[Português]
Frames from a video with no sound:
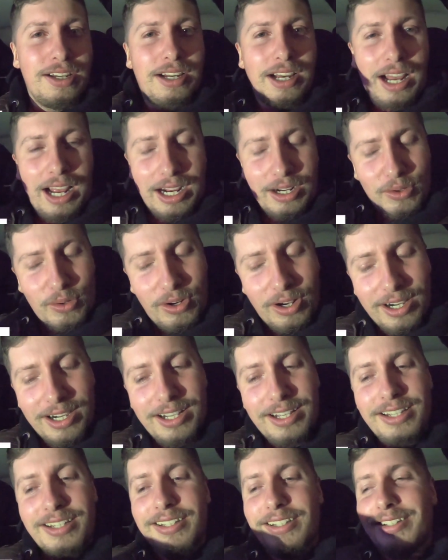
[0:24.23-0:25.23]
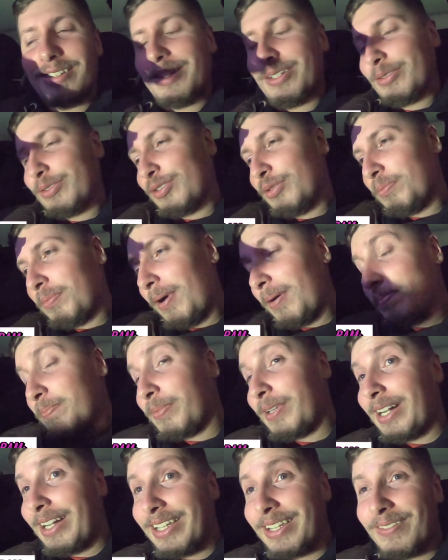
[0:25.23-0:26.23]
Agora eu sou
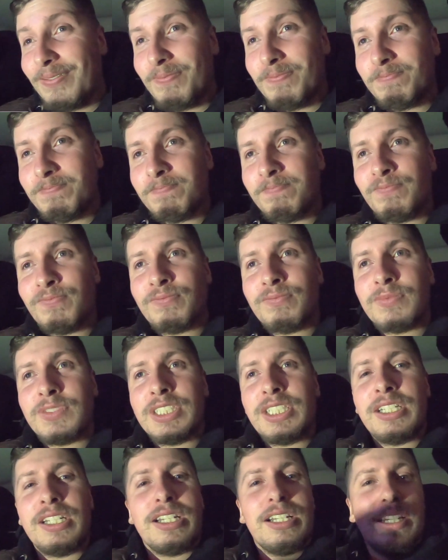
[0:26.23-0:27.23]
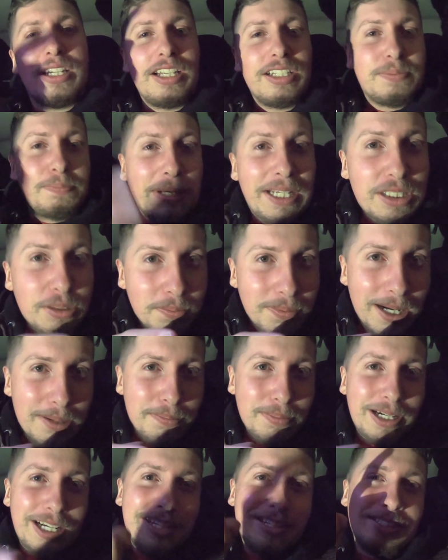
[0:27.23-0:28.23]
papai. Respeito o
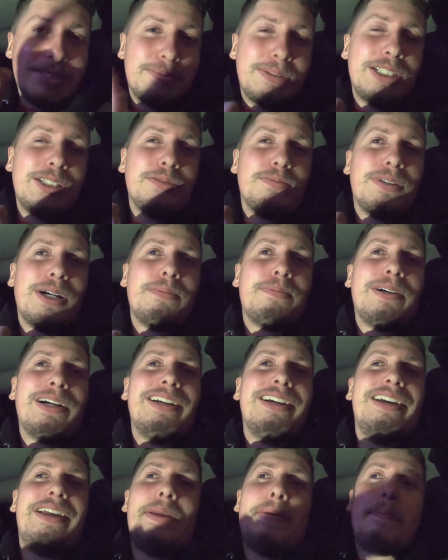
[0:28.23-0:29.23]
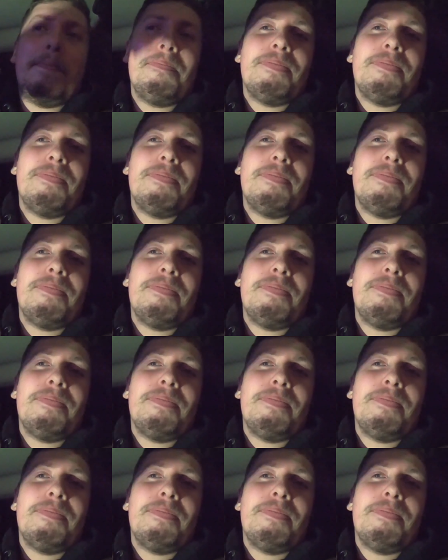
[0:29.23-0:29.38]
papai, respeito o papai aí.